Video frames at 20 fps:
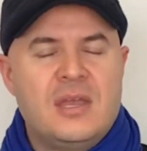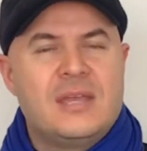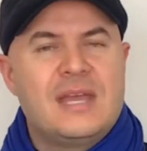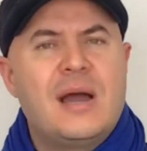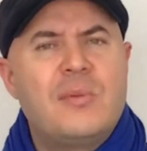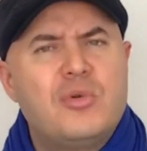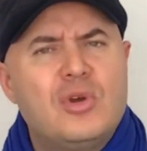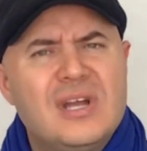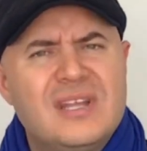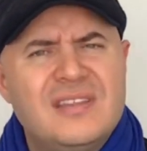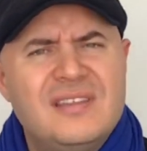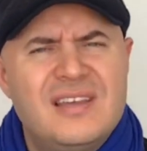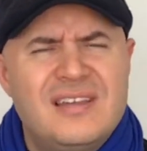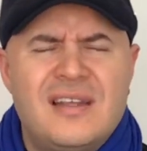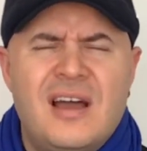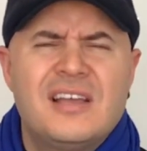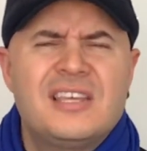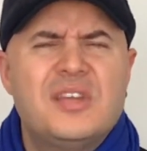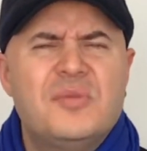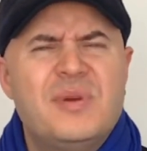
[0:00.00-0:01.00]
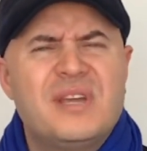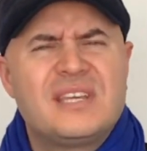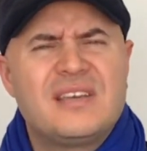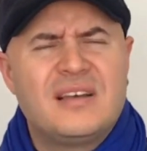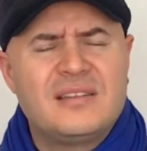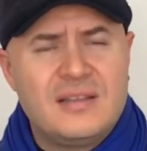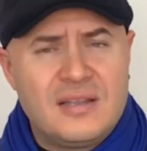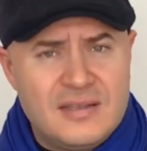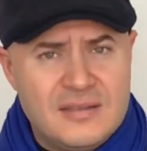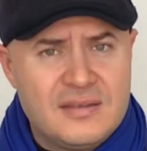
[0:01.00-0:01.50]
Ya bu kadınların hangi
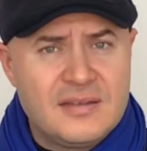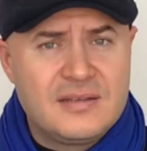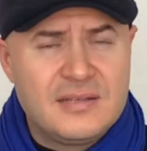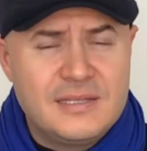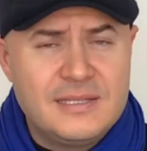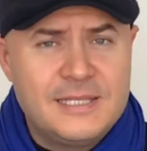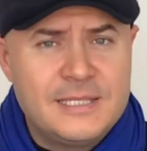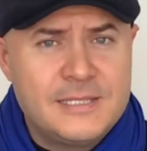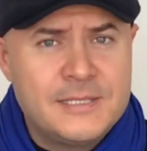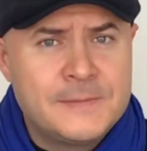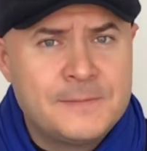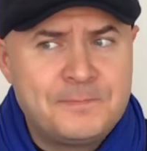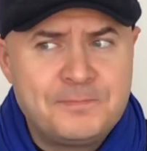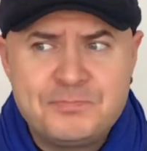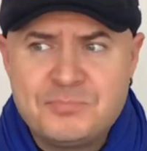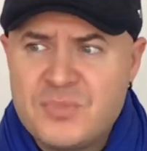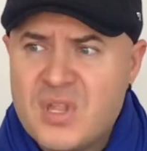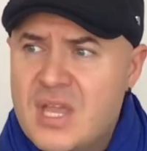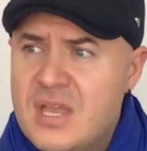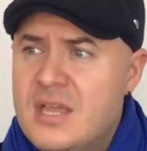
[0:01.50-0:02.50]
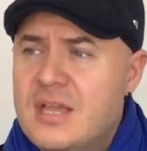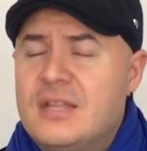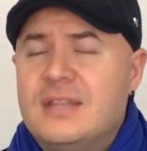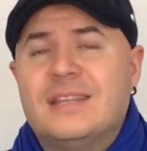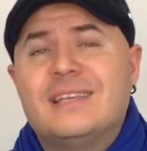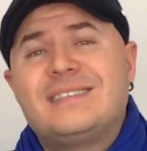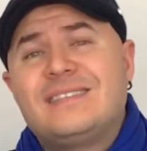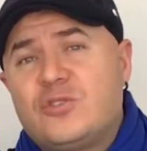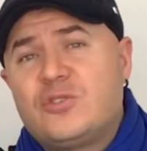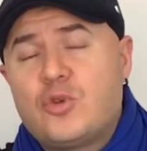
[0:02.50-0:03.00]
mekanlarda takıldığını,
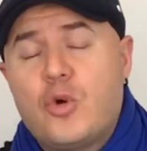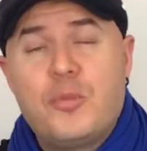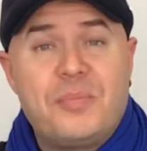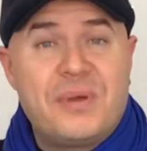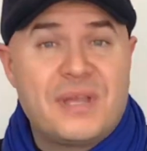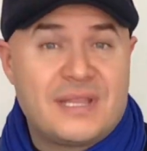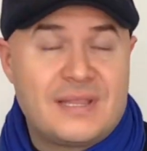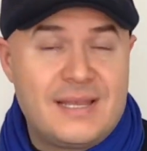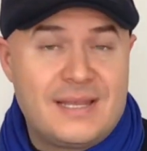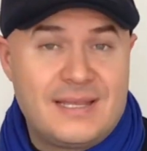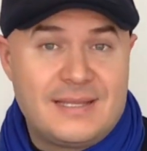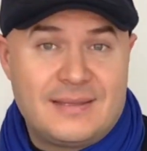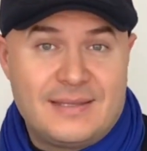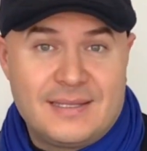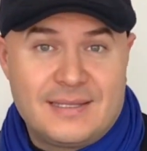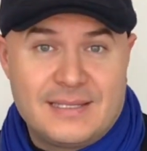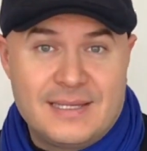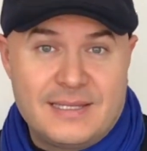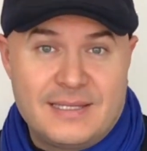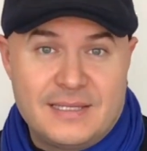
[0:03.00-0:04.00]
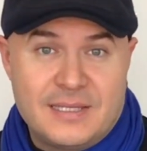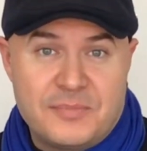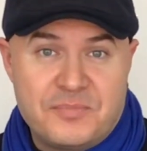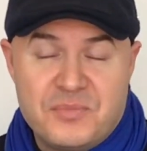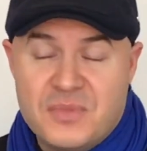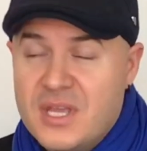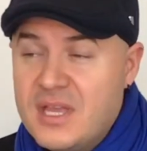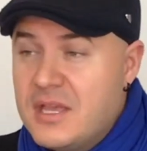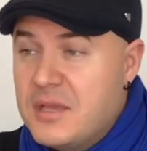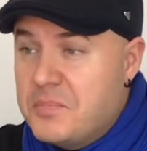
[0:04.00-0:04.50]
nasıl sohbetler ettiklerini,
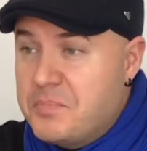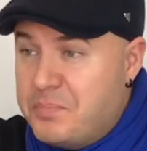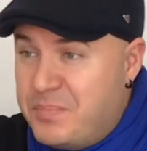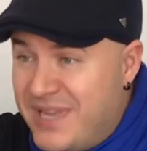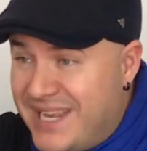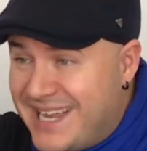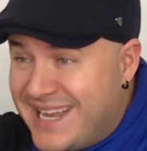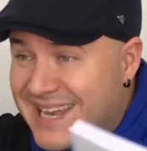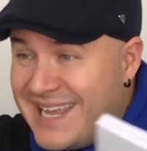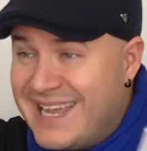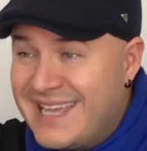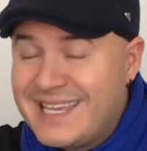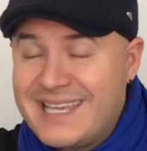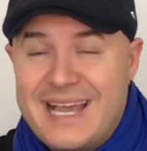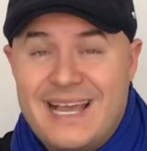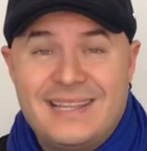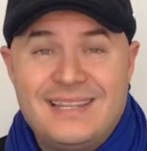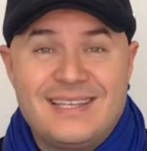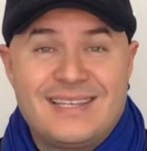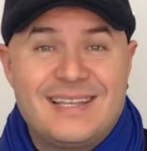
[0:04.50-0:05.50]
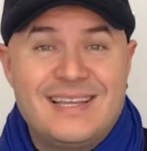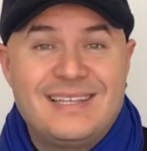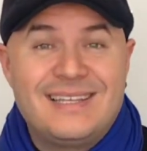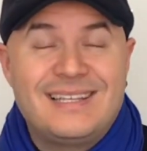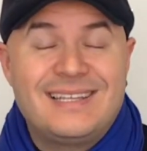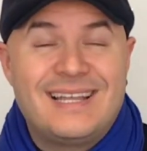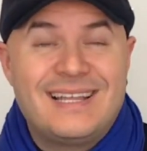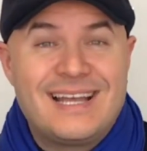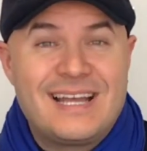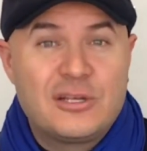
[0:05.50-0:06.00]
bir araya
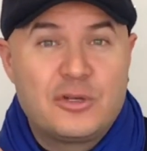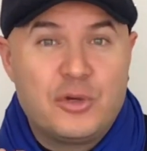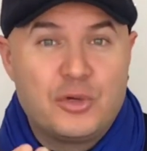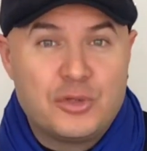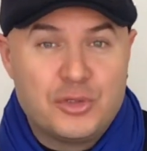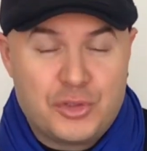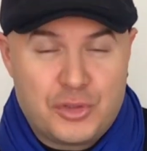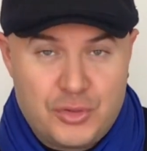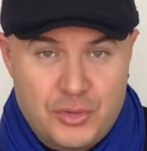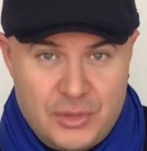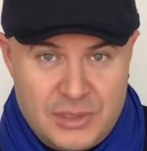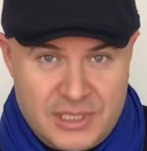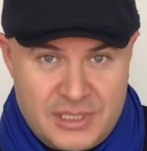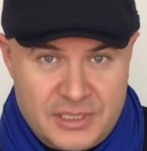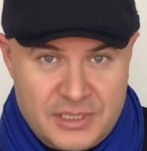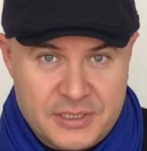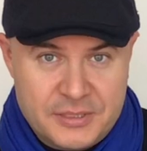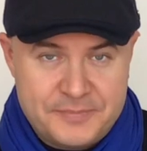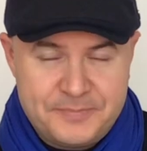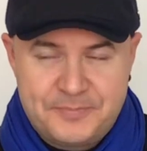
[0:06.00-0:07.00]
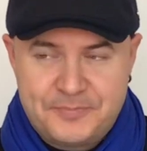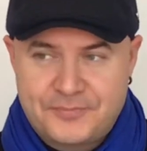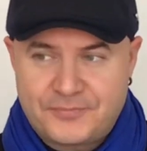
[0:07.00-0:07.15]
geldiklerinde neler konuştuklarını,